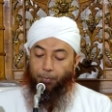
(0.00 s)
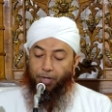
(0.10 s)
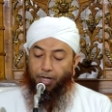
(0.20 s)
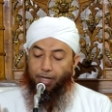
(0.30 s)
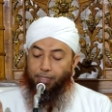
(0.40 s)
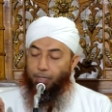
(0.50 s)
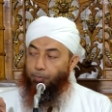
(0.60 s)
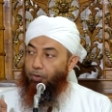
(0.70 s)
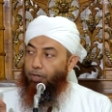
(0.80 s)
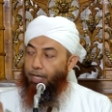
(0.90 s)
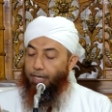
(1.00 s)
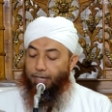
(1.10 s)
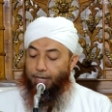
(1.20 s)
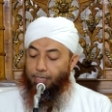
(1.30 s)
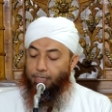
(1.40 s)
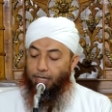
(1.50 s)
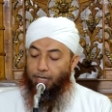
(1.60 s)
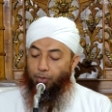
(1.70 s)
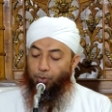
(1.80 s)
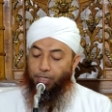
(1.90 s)
কাফেরা যেমন এই
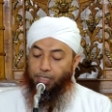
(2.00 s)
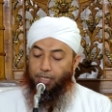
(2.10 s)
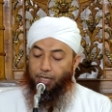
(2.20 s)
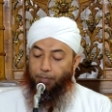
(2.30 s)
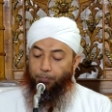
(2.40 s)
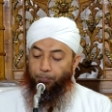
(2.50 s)
কাজটাই করেছে